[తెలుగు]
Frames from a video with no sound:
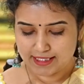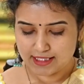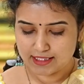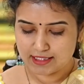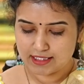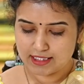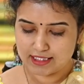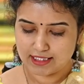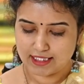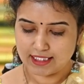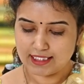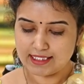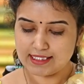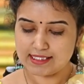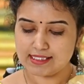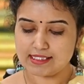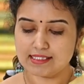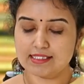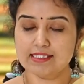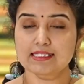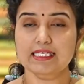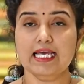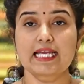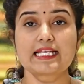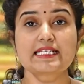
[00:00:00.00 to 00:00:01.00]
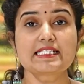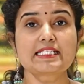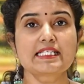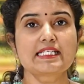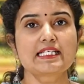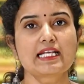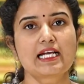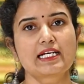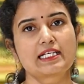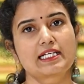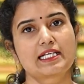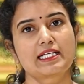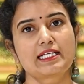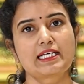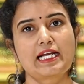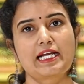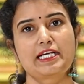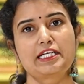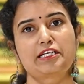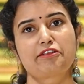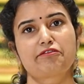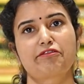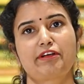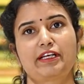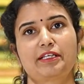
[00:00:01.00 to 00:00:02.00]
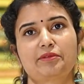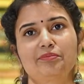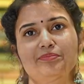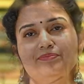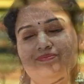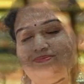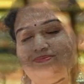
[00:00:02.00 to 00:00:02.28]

ప్రైసింగ్ డీటెయిల్స్ నైన్టీన్ హండ్రెడ్ అండ్ నైంటీ ఫైవ్